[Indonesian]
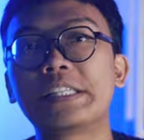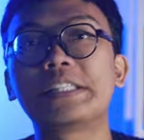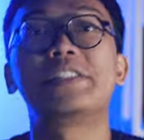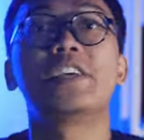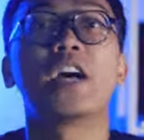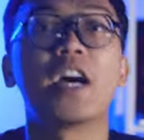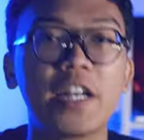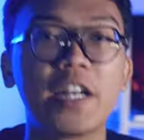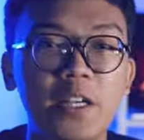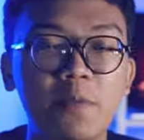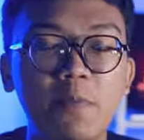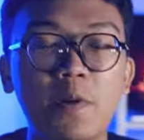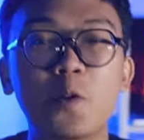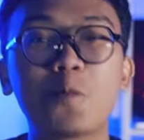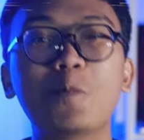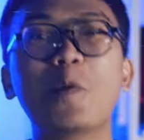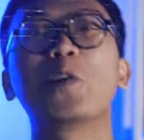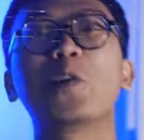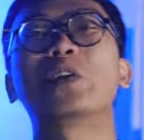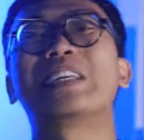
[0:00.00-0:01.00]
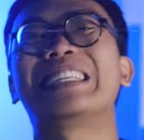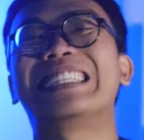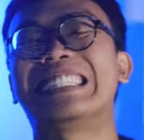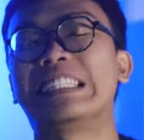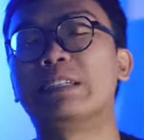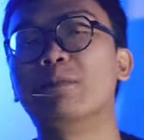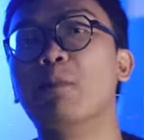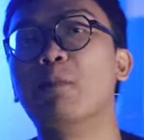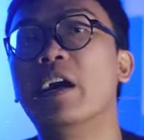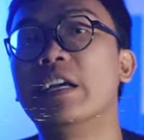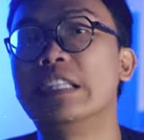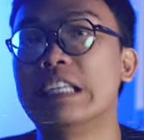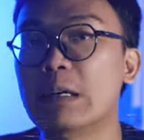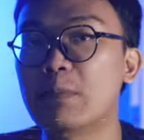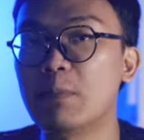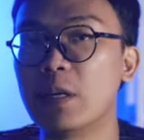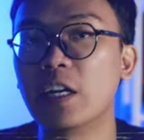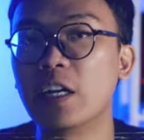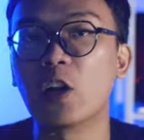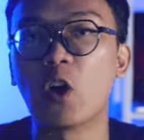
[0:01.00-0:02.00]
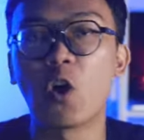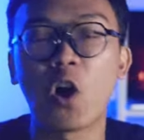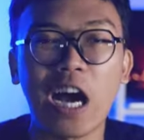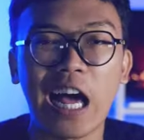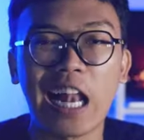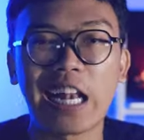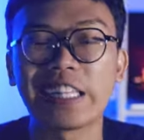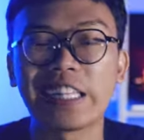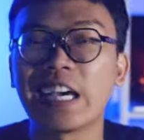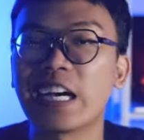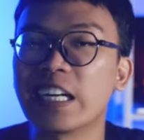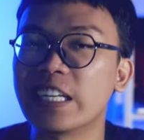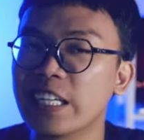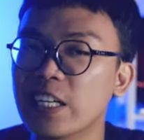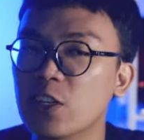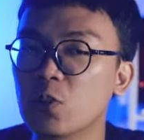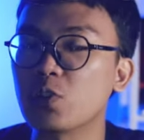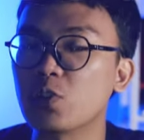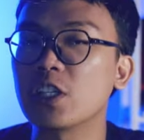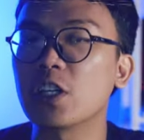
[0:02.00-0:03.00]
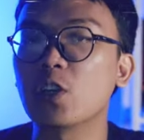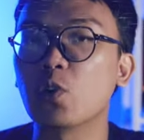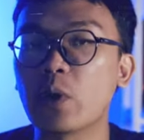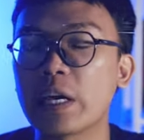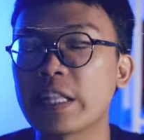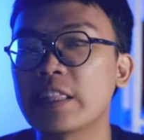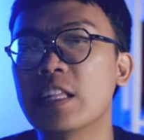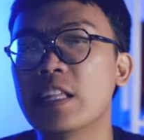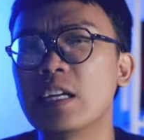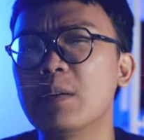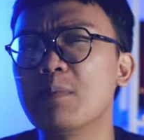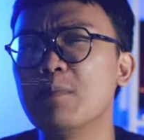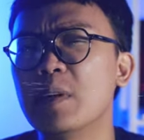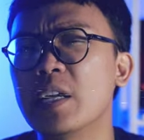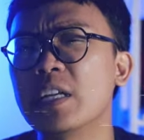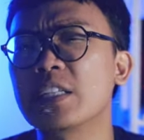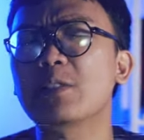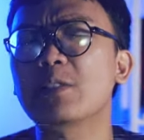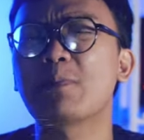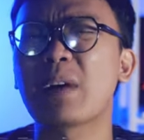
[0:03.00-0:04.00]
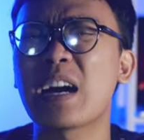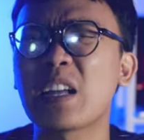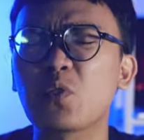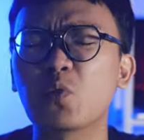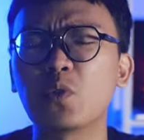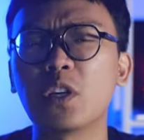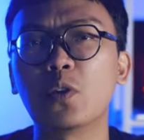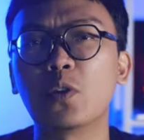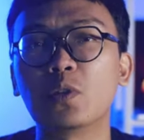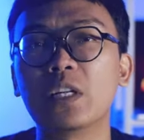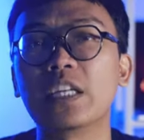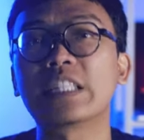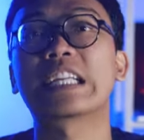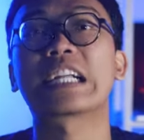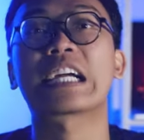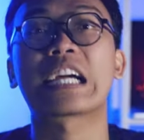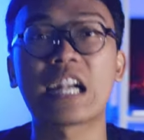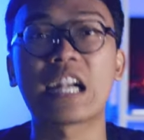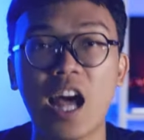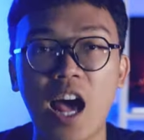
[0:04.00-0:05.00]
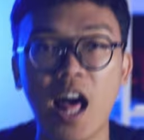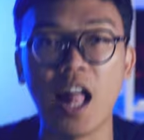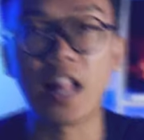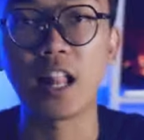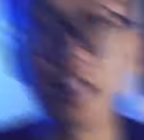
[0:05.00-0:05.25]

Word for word: Jadi baru-baru ini banyak brand lokal yang niru siluet dari brand sepatu yang udah terkenal.